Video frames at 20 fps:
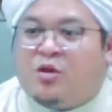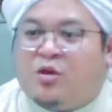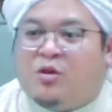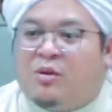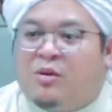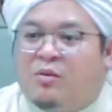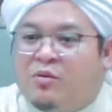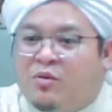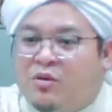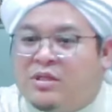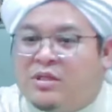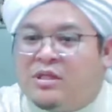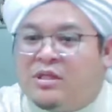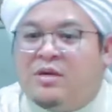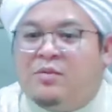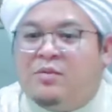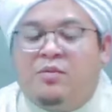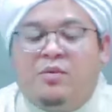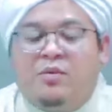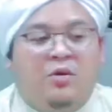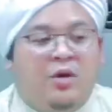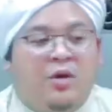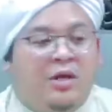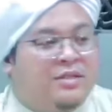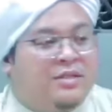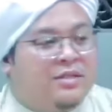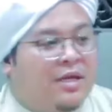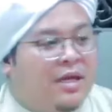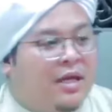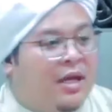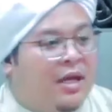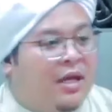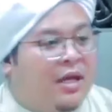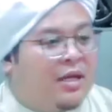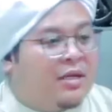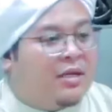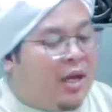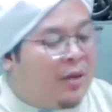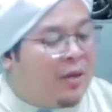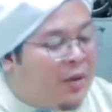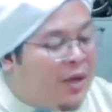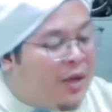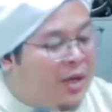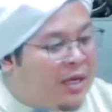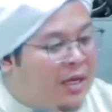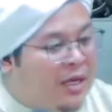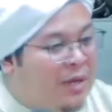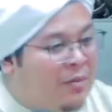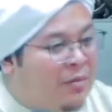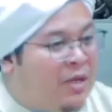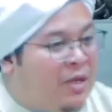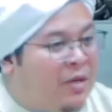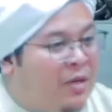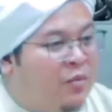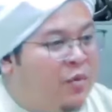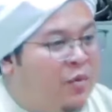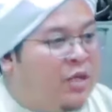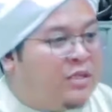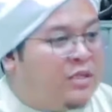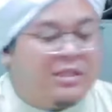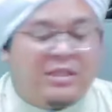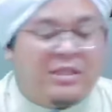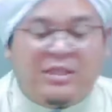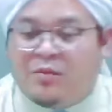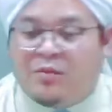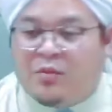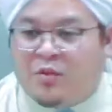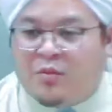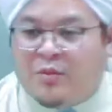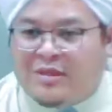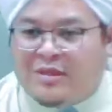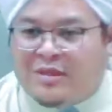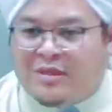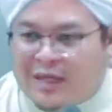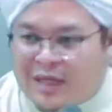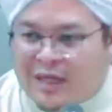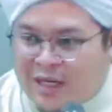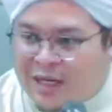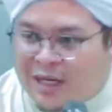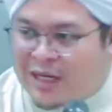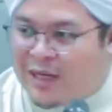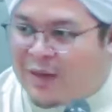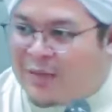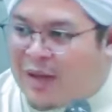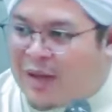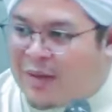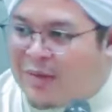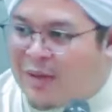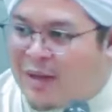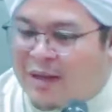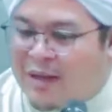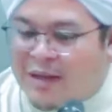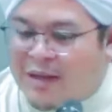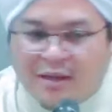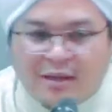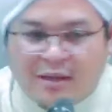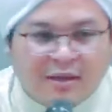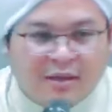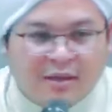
coba menung 30 hasta apa 6, 60 hasta 30 meter napa habar